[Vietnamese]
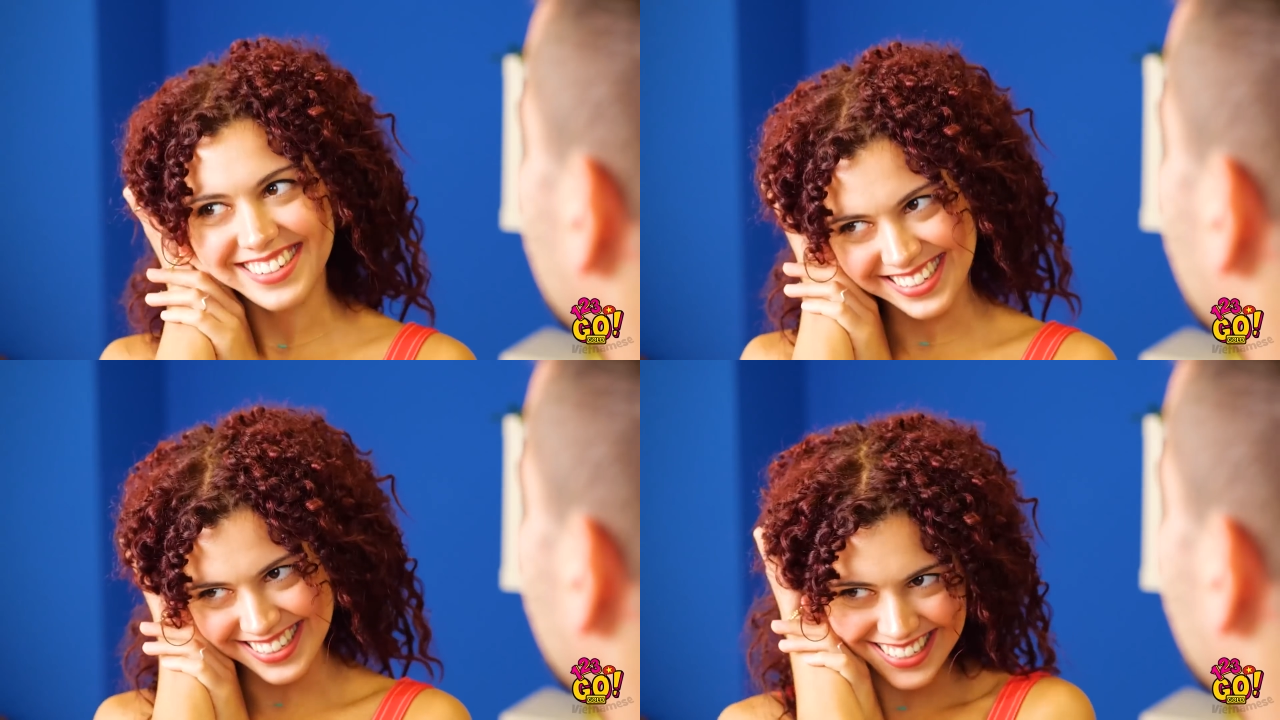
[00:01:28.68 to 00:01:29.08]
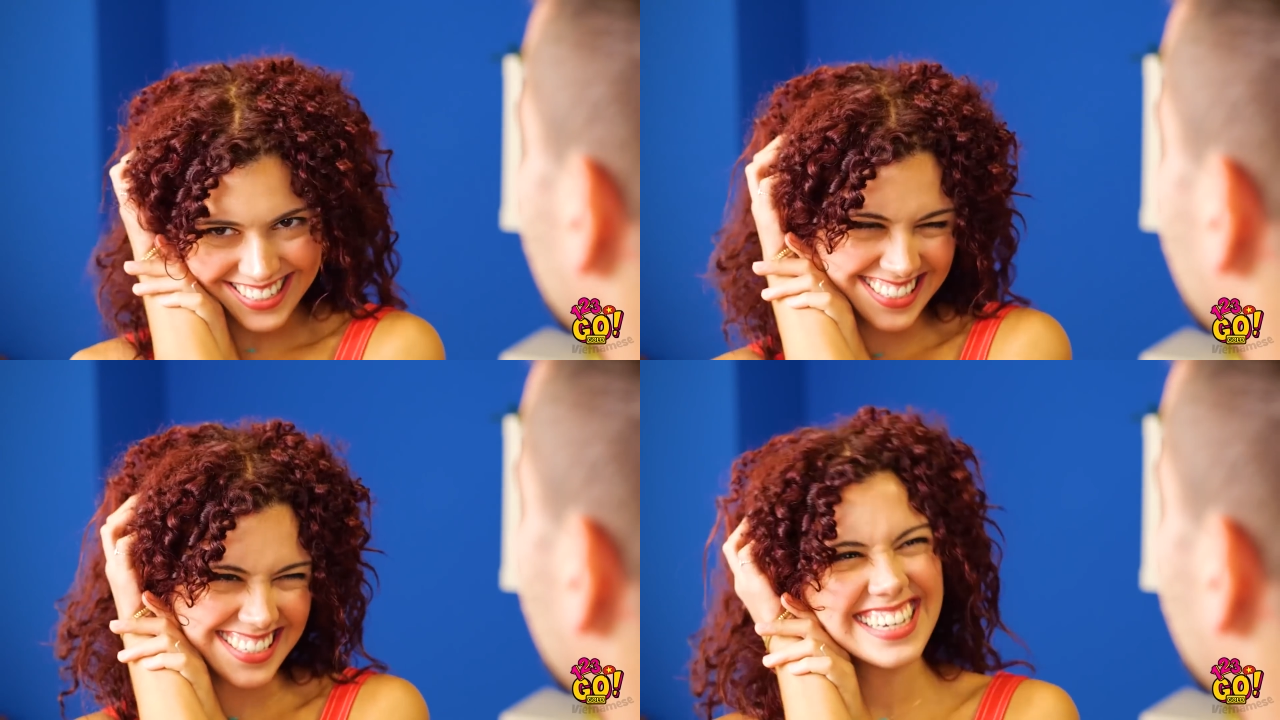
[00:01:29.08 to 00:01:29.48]
bạn
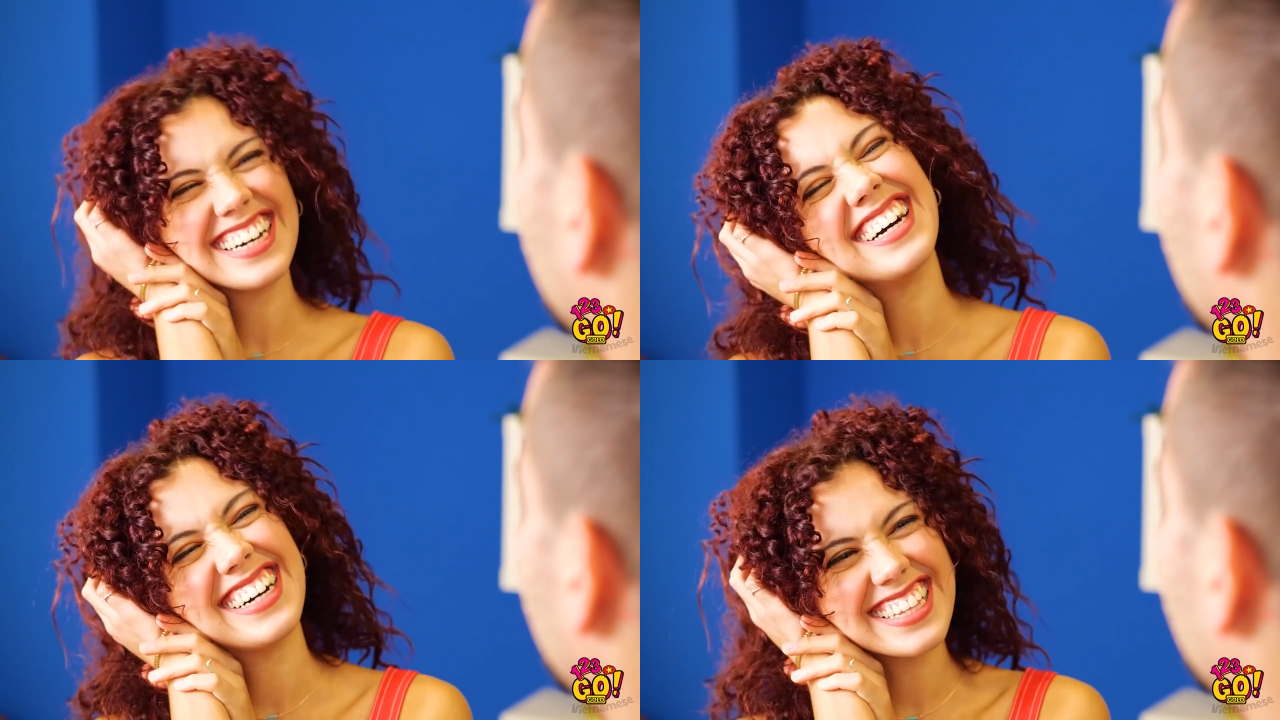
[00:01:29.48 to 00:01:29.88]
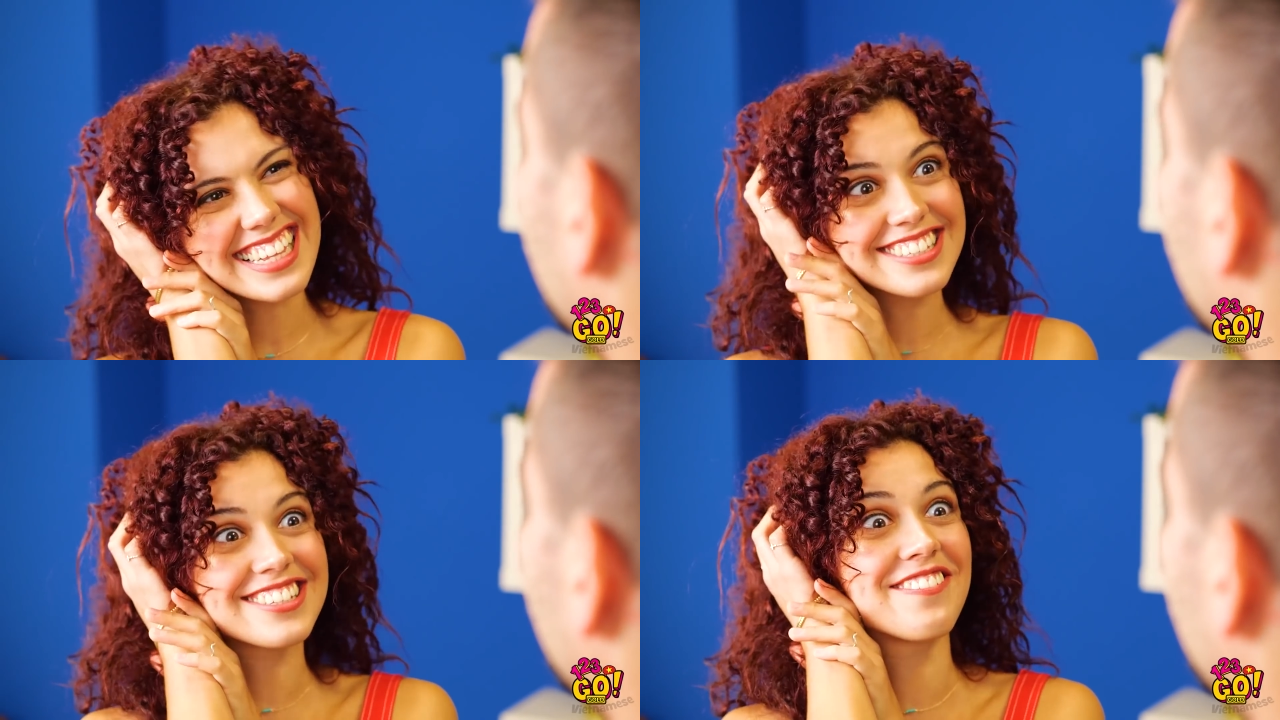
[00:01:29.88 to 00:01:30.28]
càng cố gỡ,
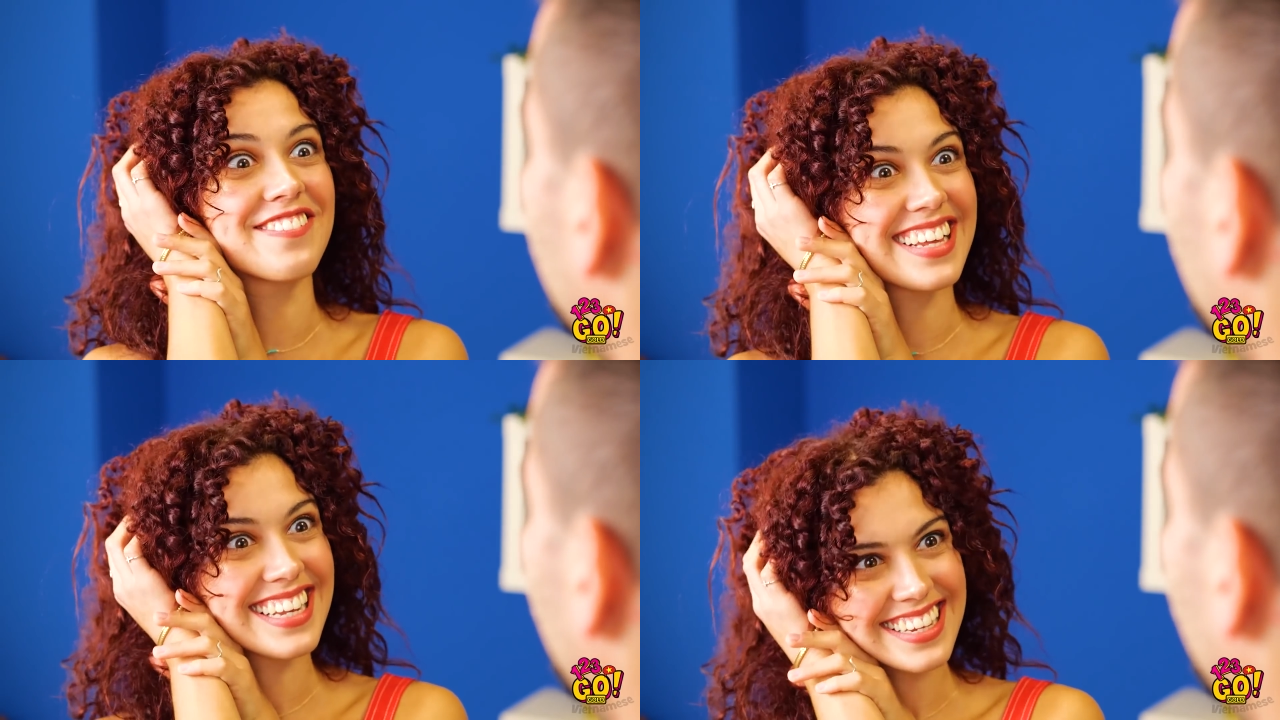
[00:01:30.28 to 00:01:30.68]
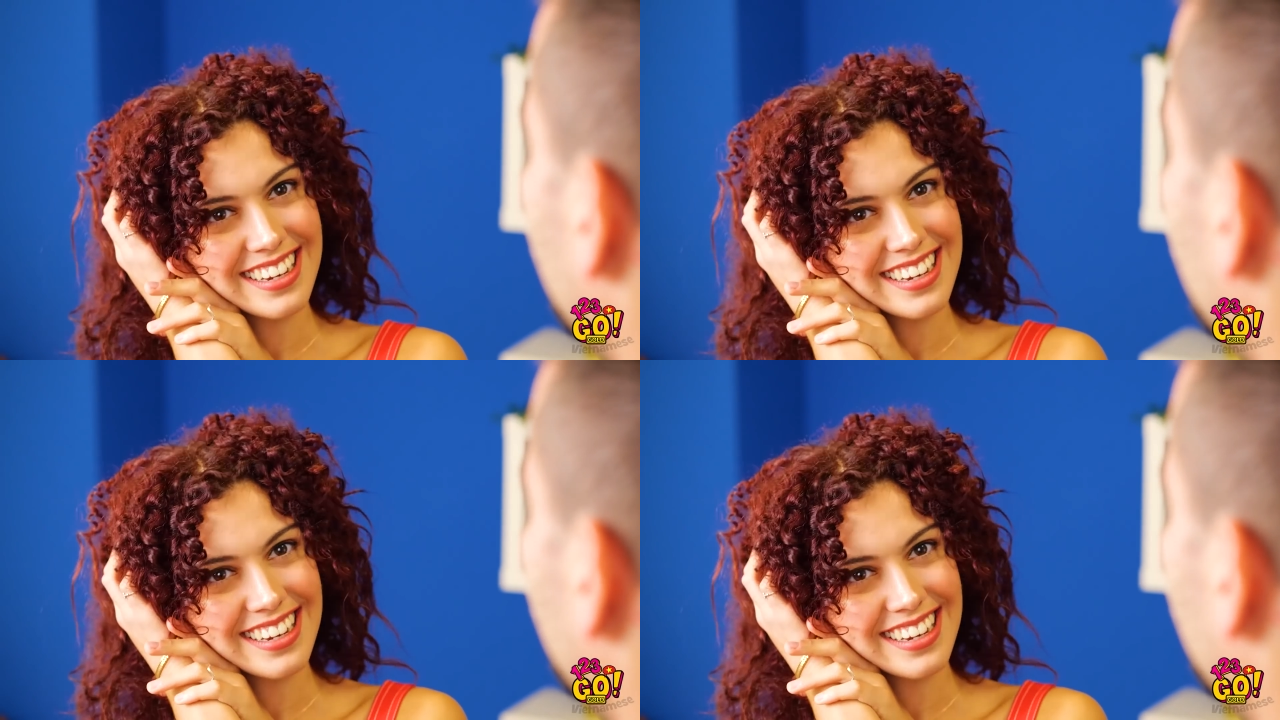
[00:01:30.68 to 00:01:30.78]
lại càng rối